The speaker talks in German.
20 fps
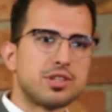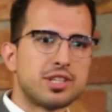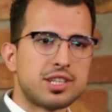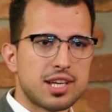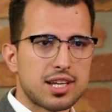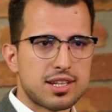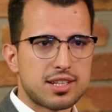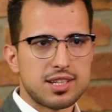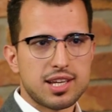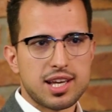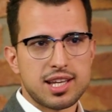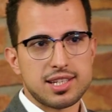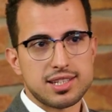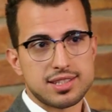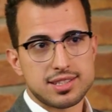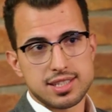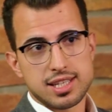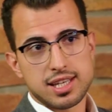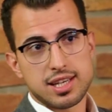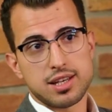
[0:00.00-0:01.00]
Also ich hatte
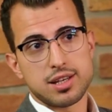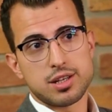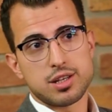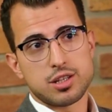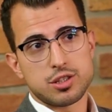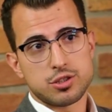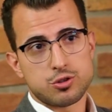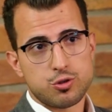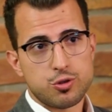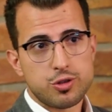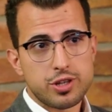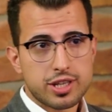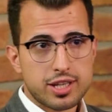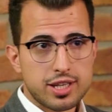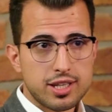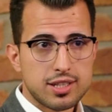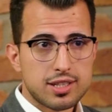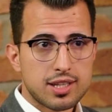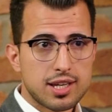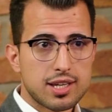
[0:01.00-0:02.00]
eine sehr
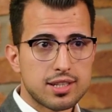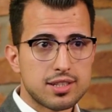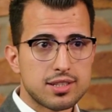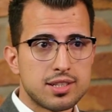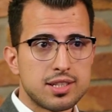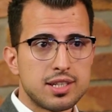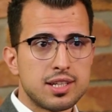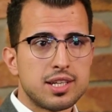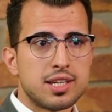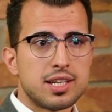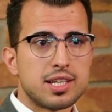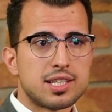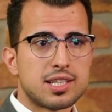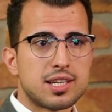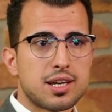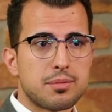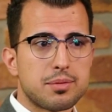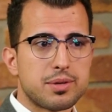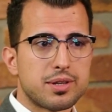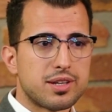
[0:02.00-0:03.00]
schöne Kindheit.
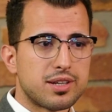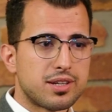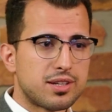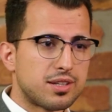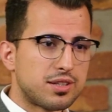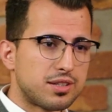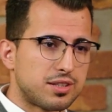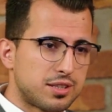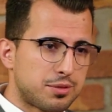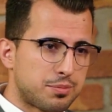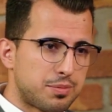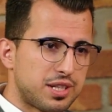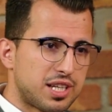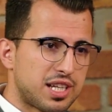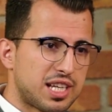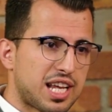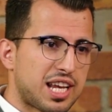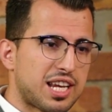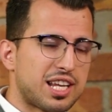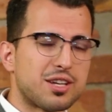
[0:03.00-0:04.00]
Ich, habe, äh, ich
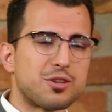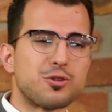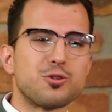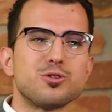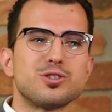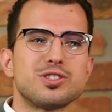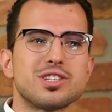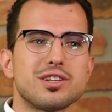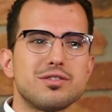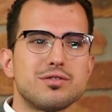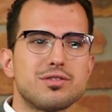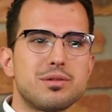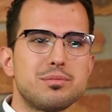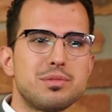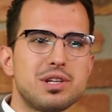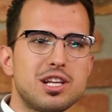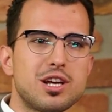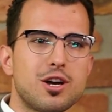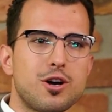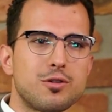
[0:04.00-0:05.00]
bin in einer größeren
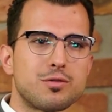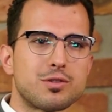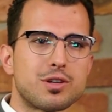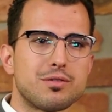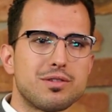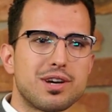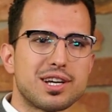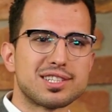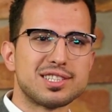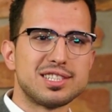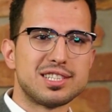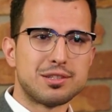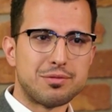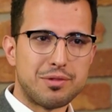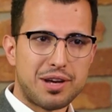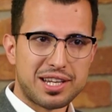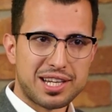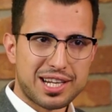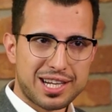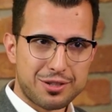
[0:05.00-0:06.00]
Familie aufgewachsen.
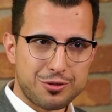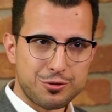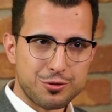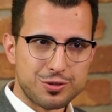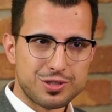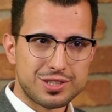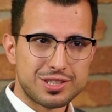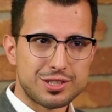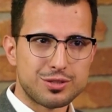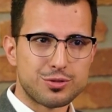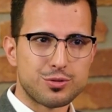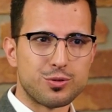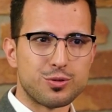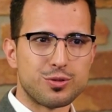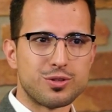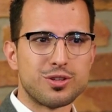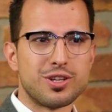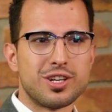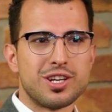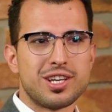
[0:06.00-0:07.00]
Ich war der jüngste
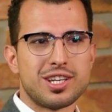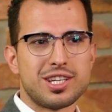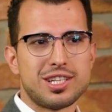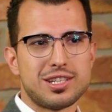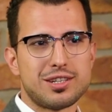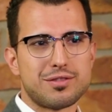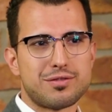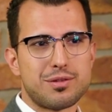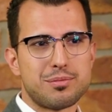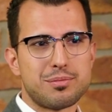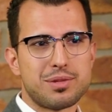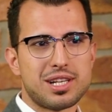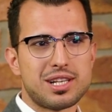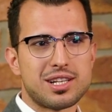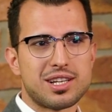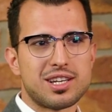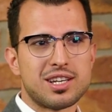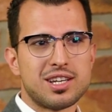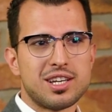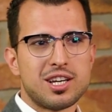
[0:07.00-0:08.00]
Sohn in der
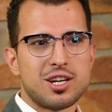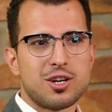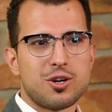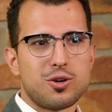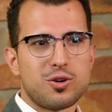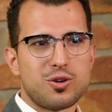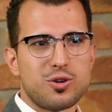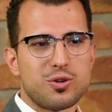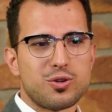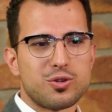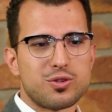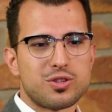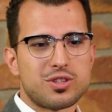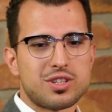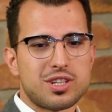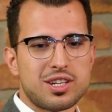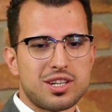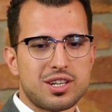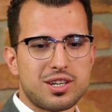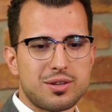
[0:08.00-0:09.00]
Familie
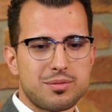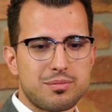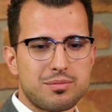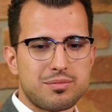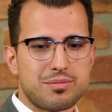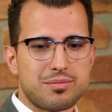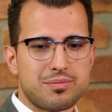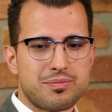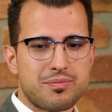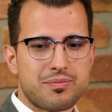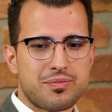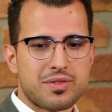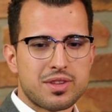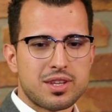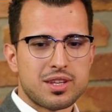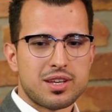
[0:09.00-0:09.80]
und ähm,